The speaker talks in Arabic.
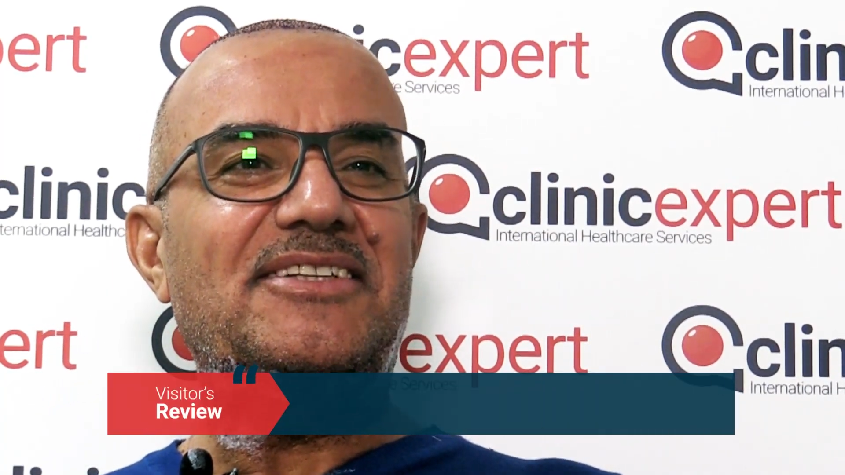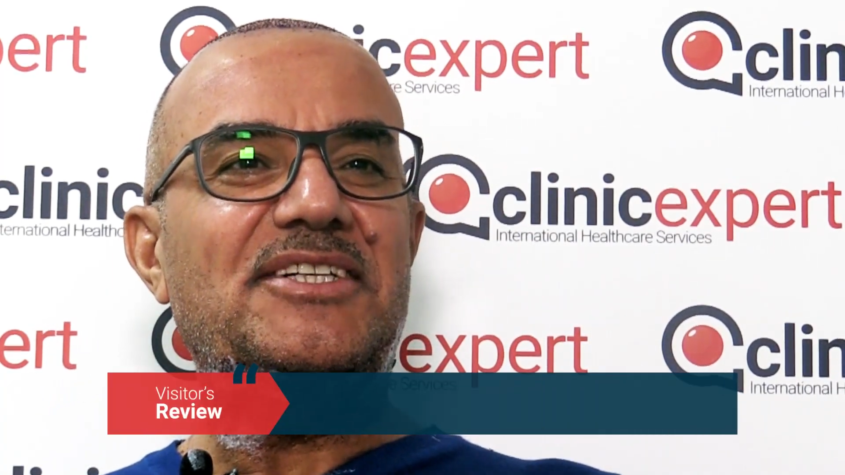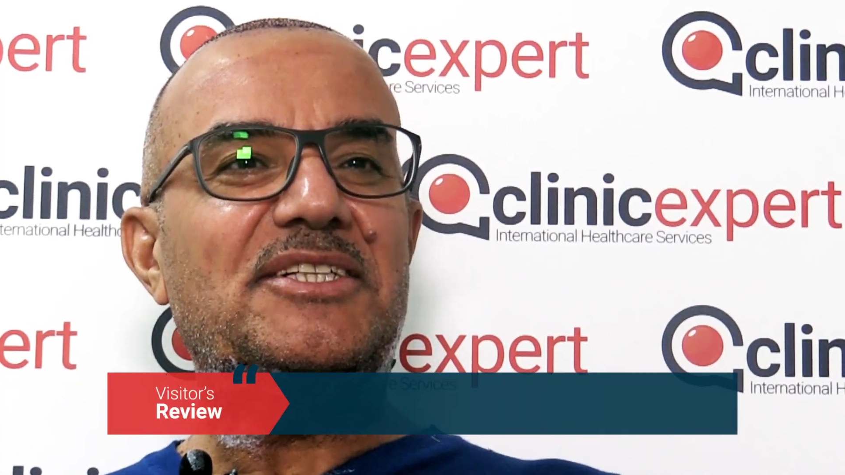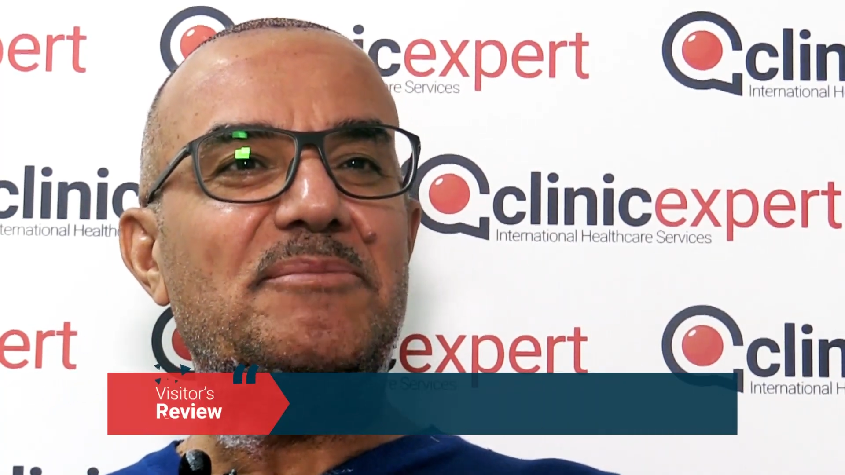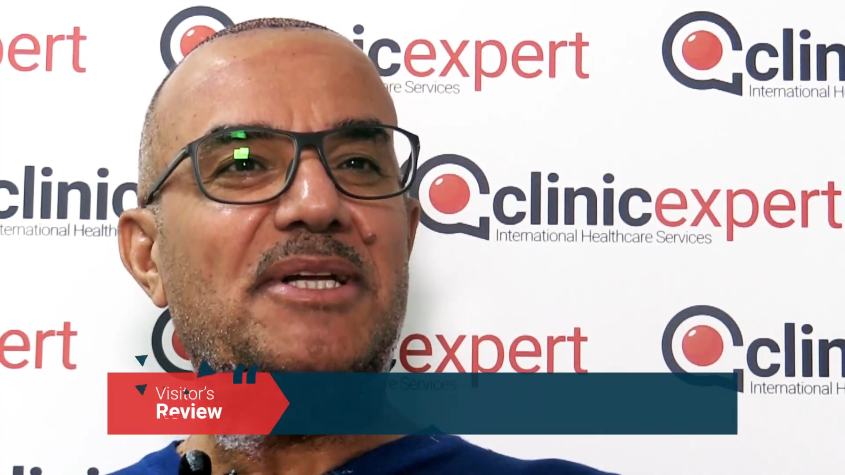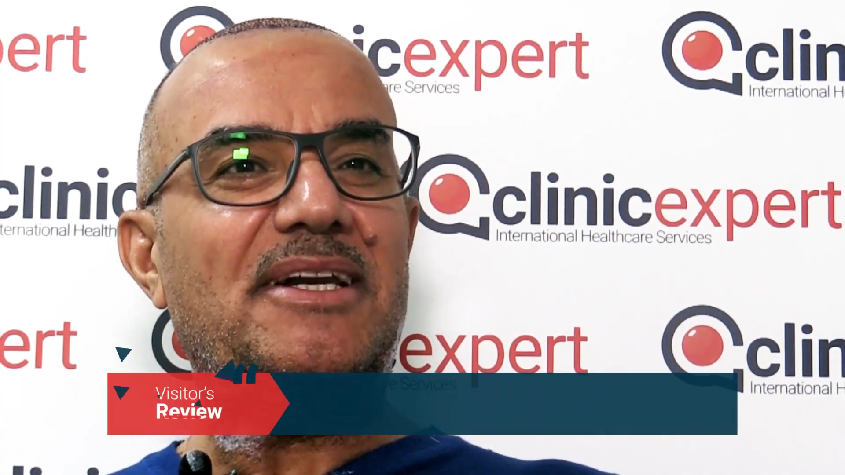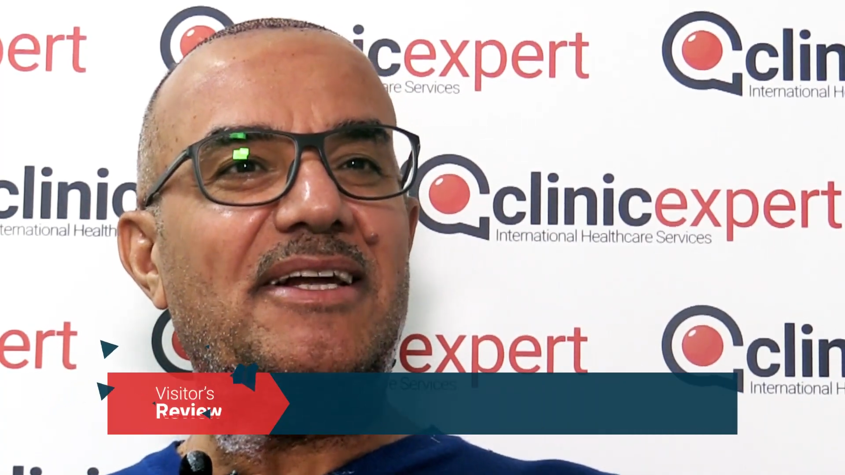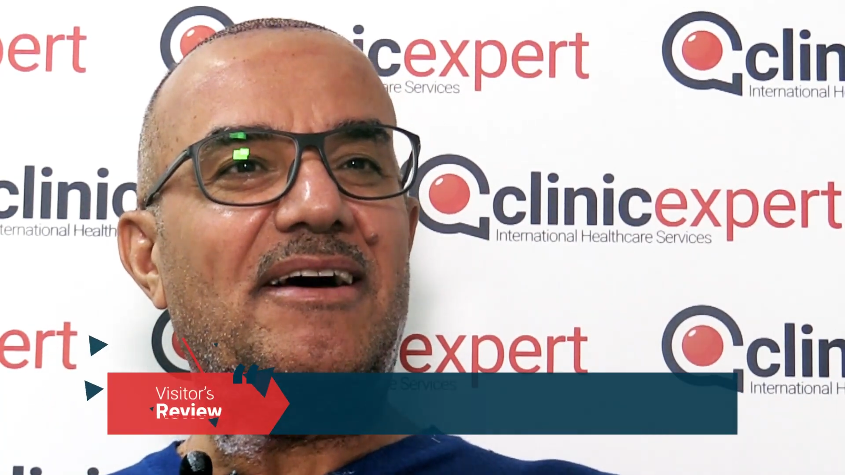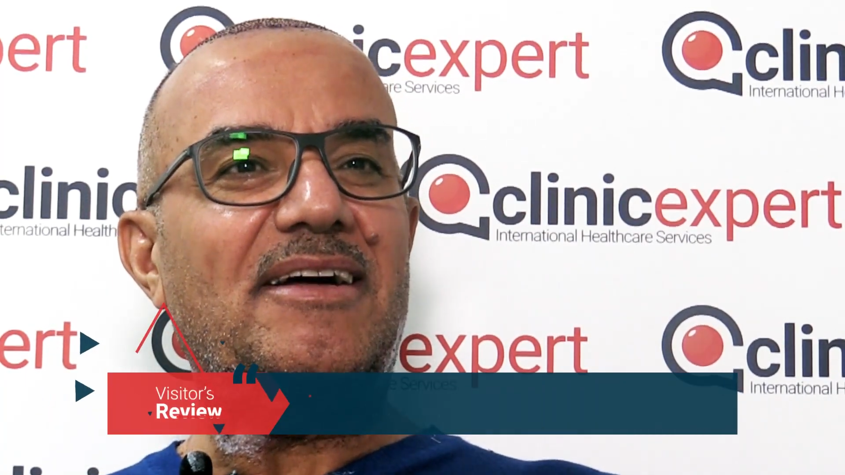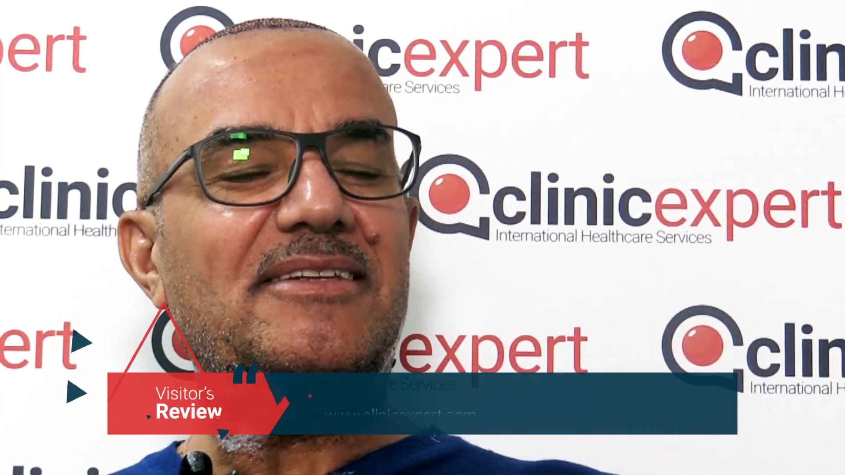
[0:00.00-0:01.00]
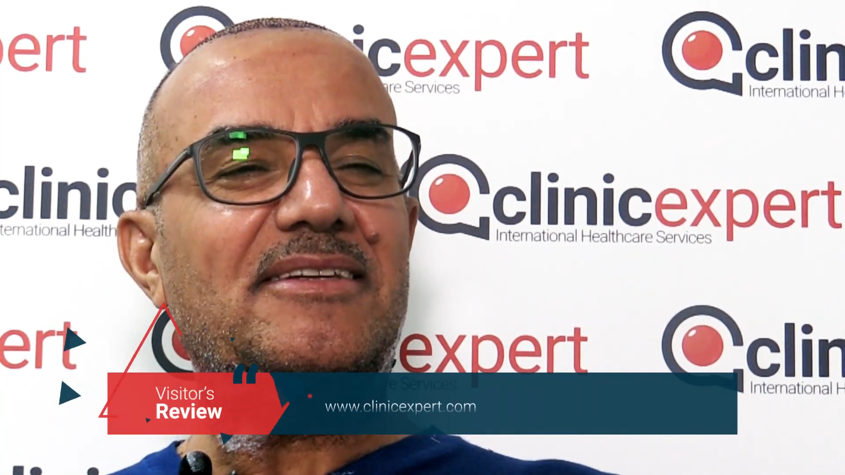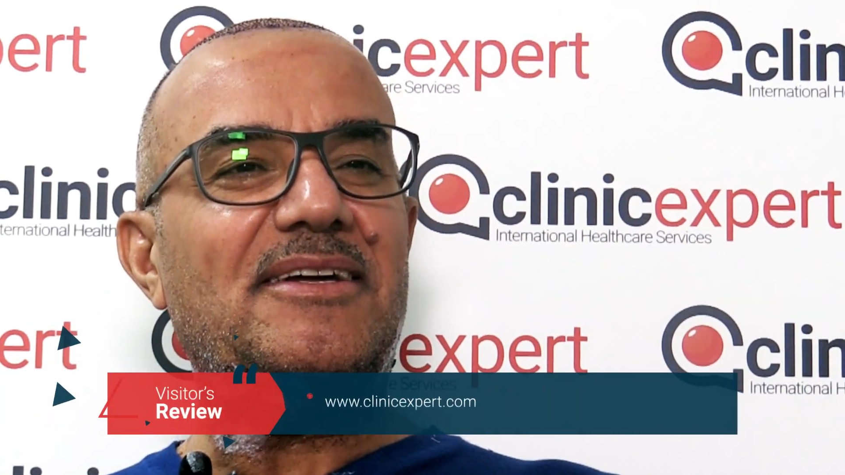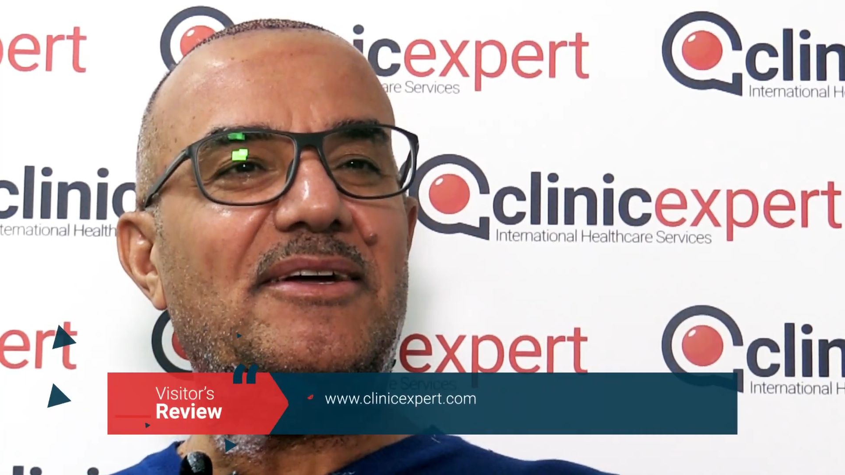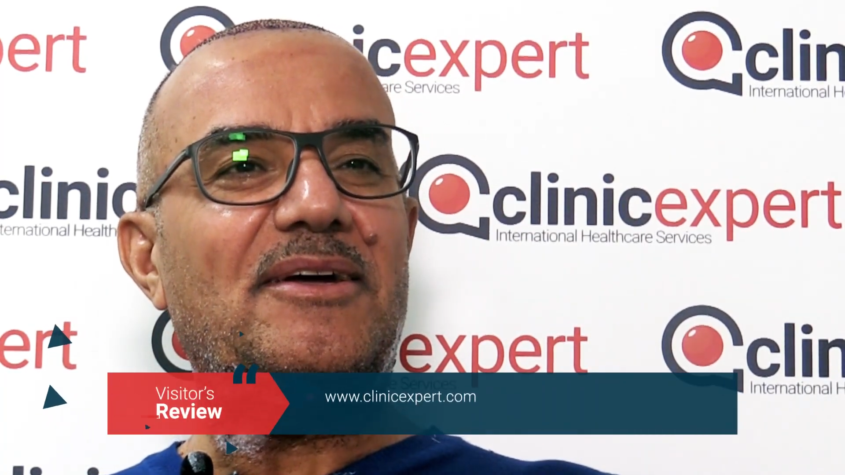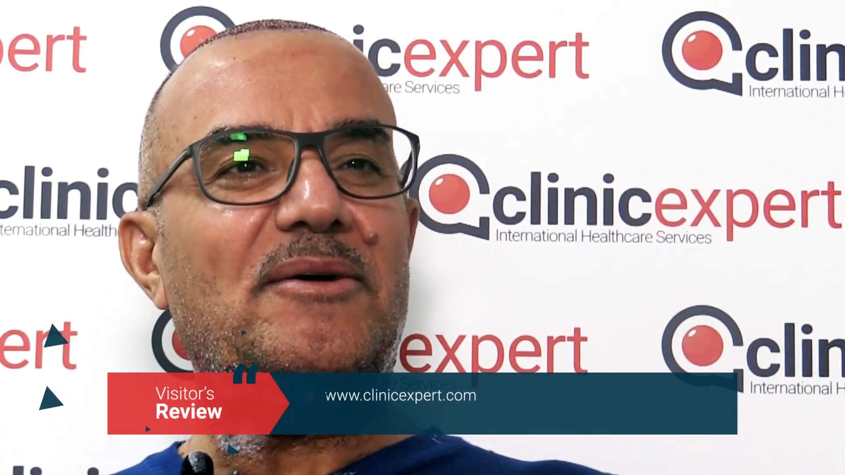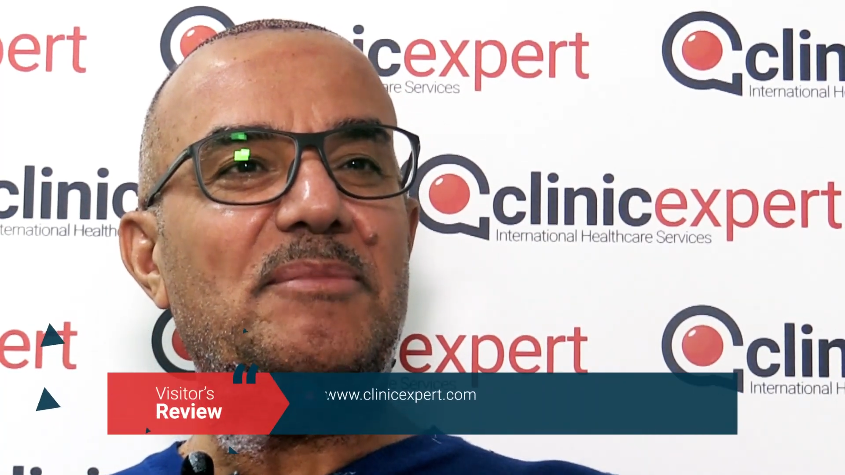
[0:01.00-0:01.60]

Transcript: جيت من الرياض آه،